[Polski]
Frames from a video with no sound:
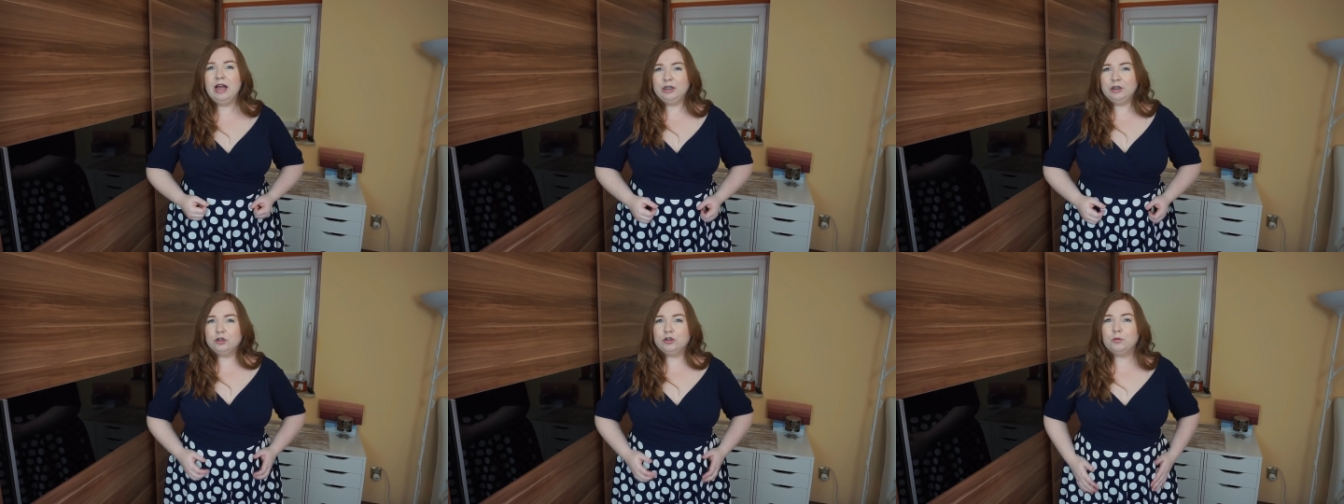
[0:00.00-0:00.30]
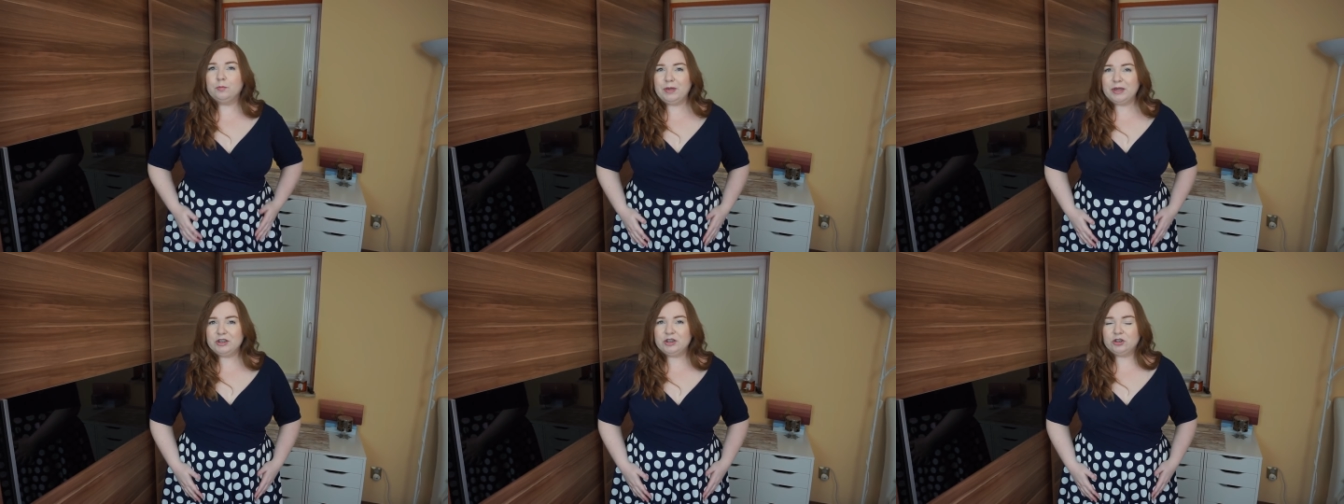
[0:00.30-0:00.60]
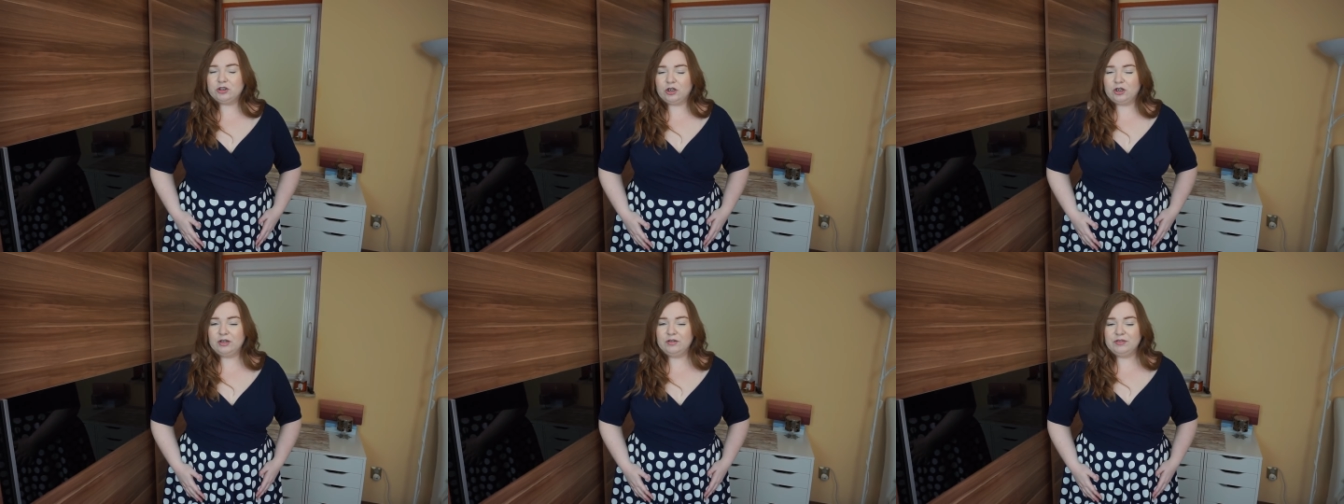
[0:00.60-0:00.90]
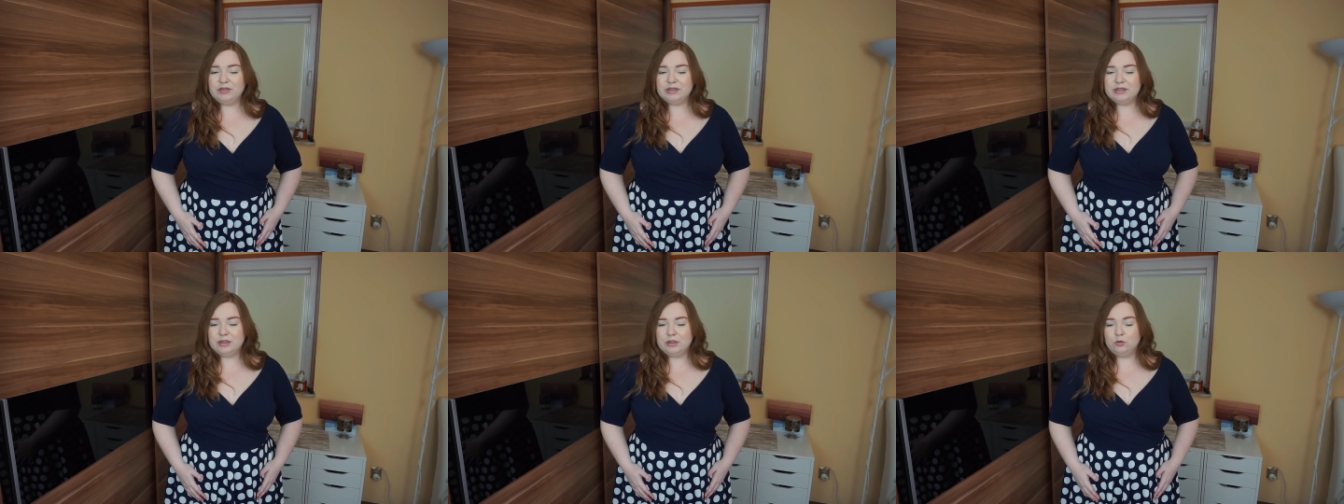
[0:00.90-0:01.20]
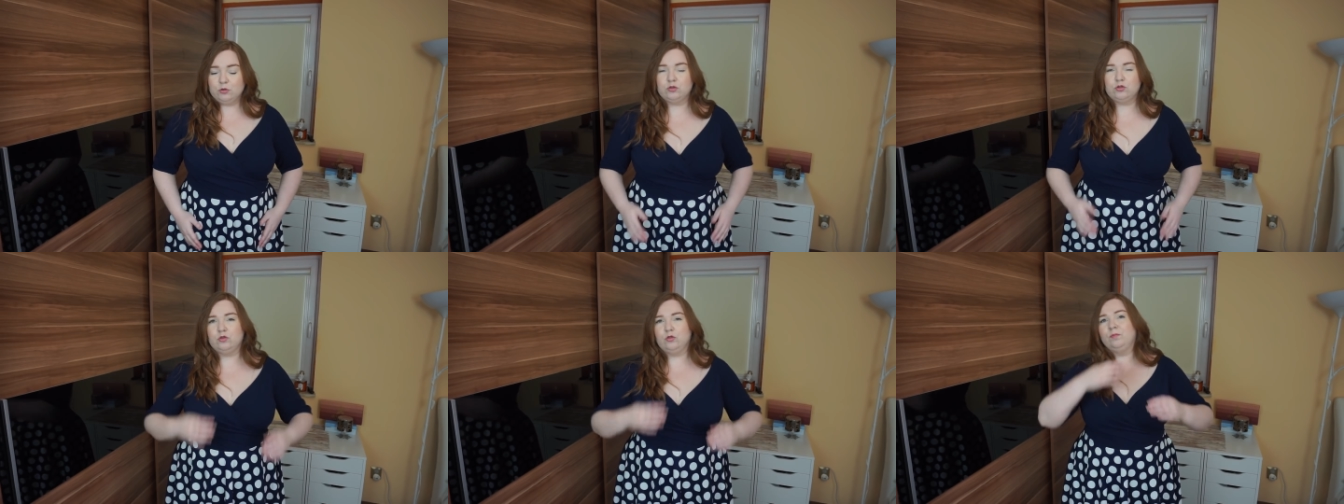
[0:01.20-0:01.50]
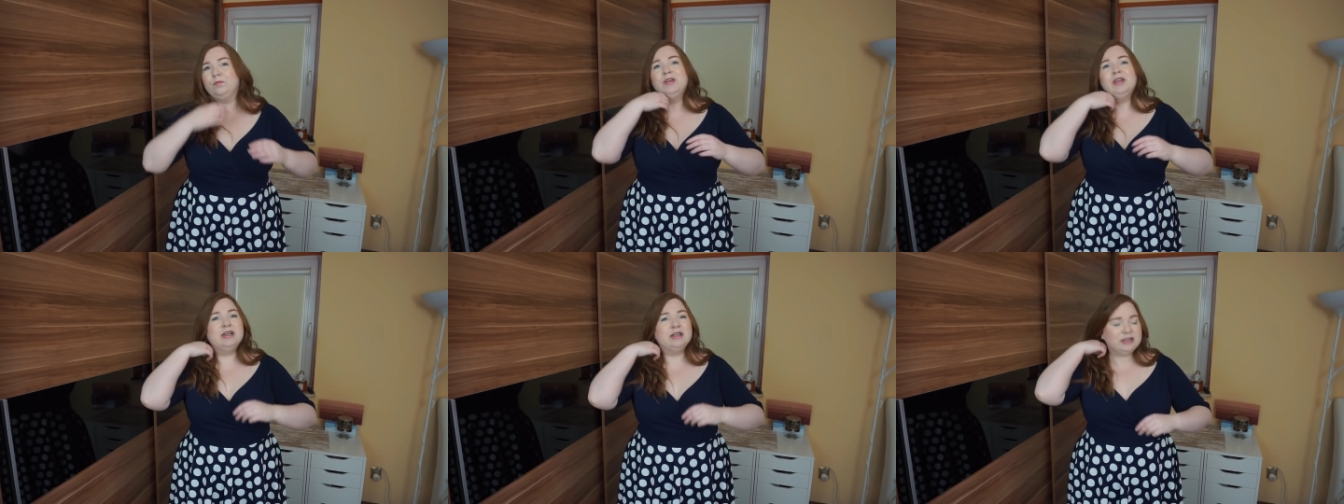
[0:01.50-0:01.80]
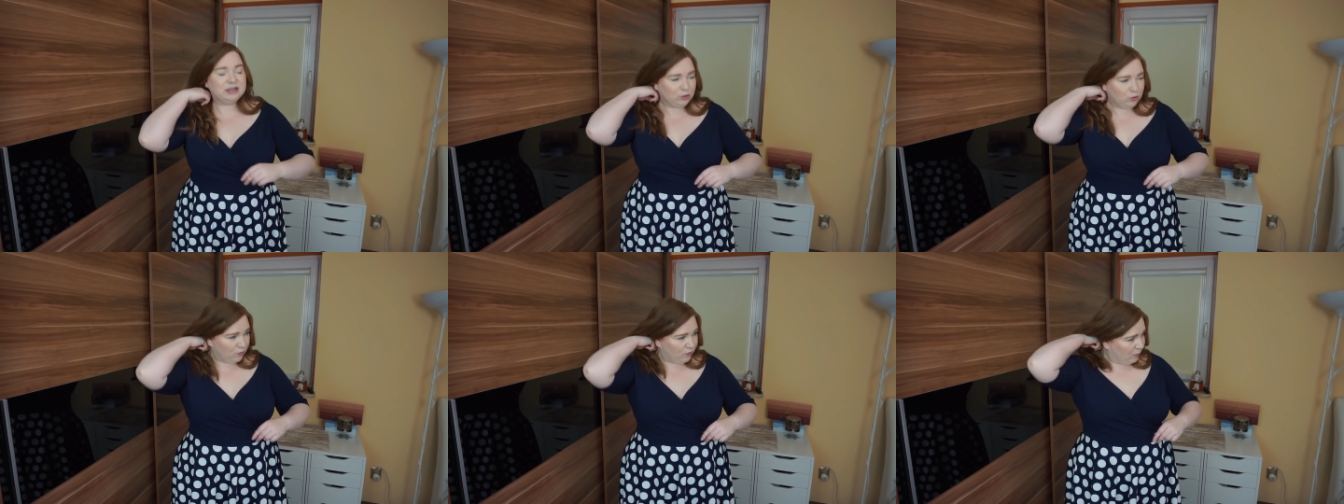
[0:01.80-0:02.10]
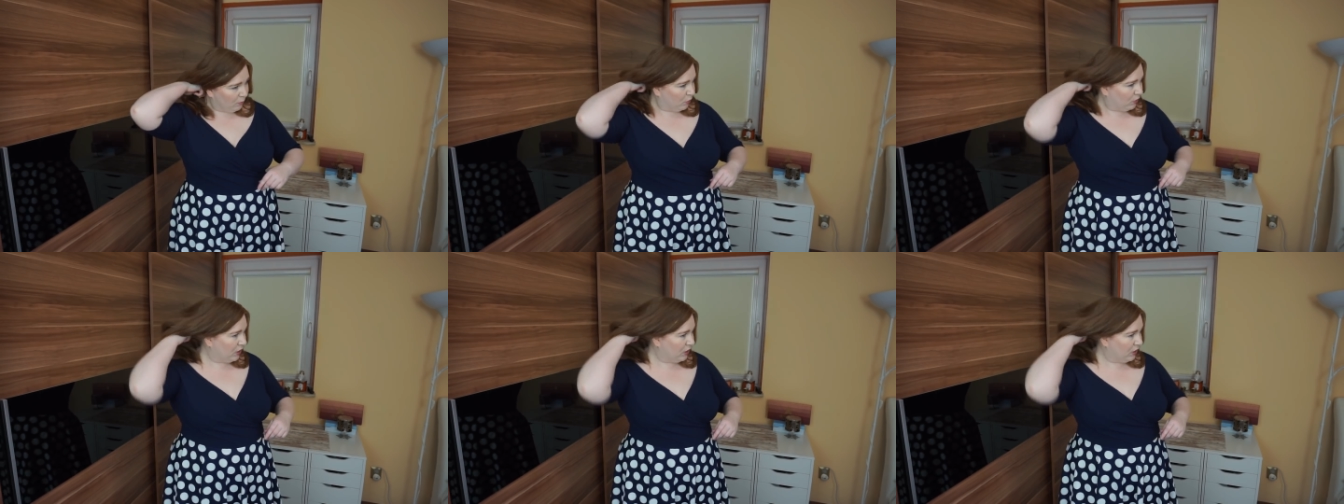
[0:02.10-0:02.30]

no to będzie trochę więcej luzu. Z tyłu Wam